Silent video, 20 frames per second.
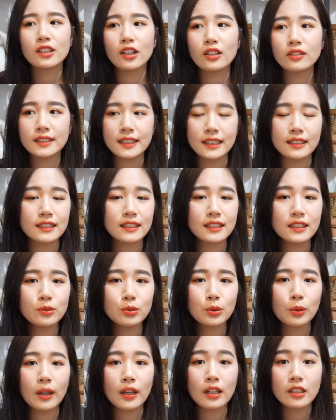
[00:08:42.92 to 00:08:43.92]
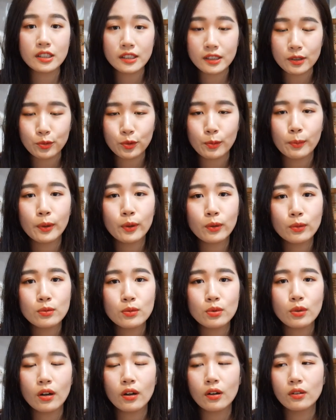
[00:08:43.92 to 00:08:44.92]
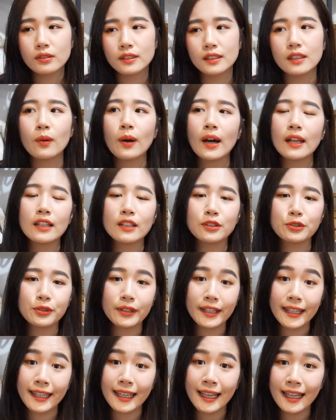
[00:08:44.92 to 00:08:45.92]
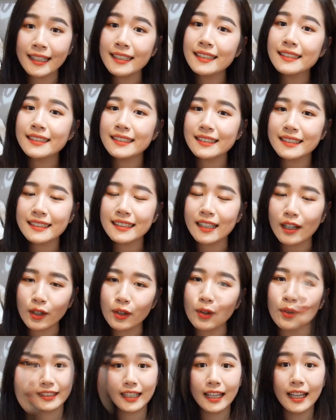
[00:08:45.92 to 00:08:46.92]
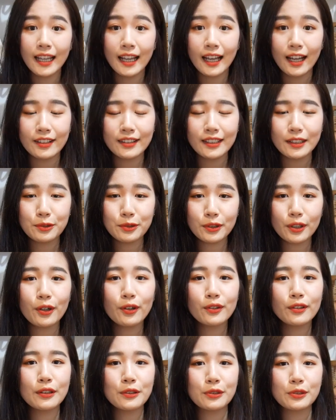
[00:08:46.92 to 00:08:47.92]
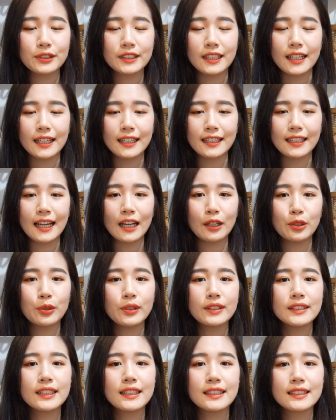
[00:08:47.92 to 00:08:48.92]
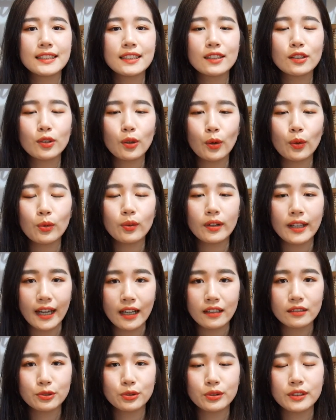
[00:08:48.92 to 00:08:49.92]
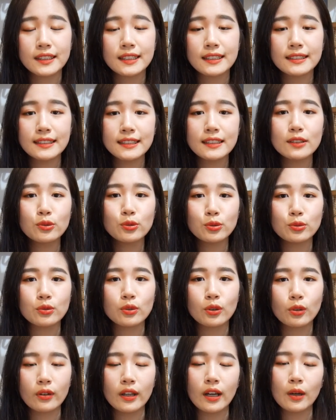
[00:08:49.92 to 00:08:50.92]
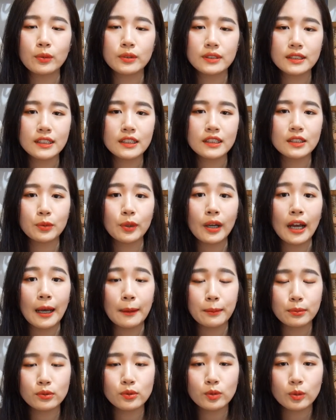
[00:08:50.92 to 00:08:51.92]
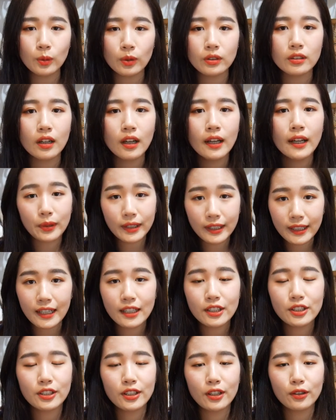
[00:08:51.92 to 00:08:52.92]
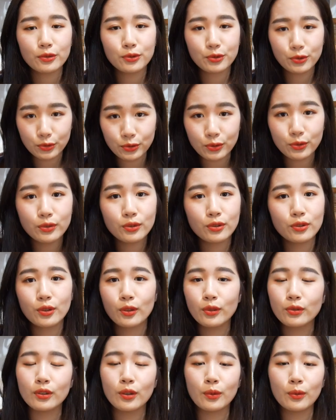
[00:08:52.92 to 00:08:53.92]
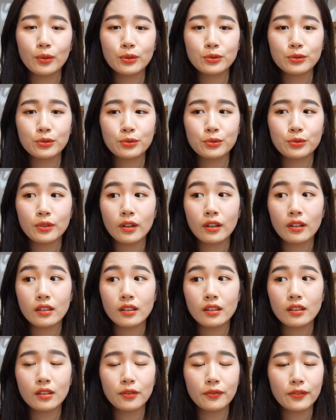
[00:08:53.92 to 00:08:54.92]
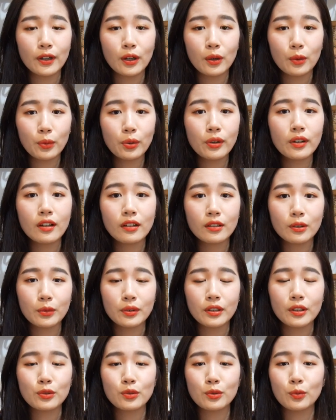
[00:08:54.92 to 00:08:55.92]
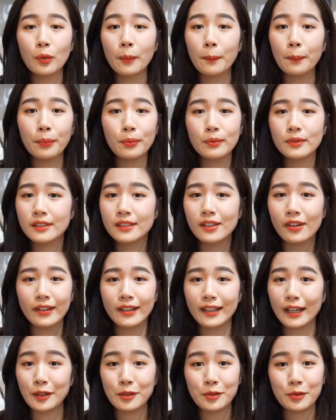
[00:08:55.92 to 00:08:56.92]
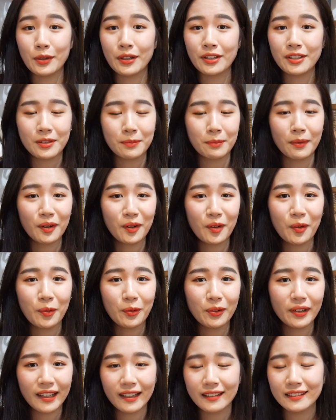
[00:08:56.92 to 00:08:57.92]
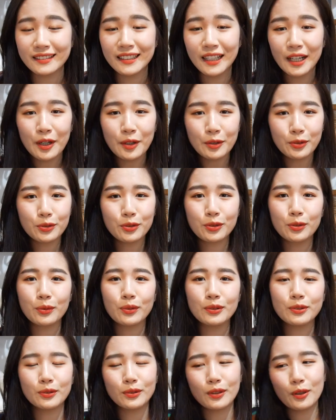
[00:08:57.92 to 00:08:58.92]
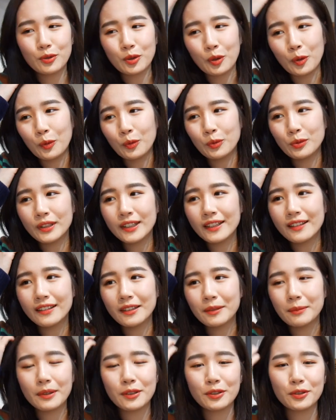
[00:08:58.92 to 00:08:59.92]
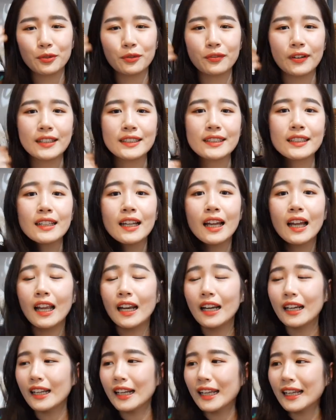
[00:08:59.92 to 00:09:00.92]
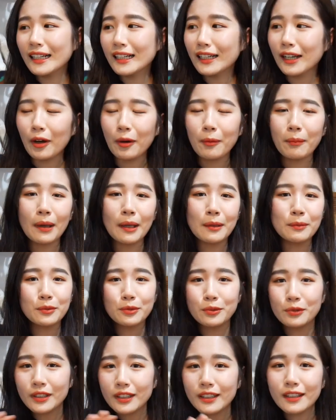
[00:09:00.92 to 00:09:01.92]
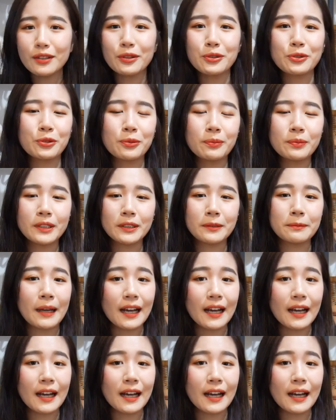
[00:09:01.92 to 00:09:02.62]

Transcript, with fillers: 只要前期做完了这些准备工作，后期的话呢，你就可以安安心心养狗啦。好，那最后呢，就是想跟大家推荐一些狗粮，就是一些基础狗粮，我自己认为还不错的。我一开始养啾啾的时候呢，我就遇到了一个非常困扰的问题，是我不知道应该选什么狗粮。就是我走到宠物店里面之后，我发现琳琅满目，各种品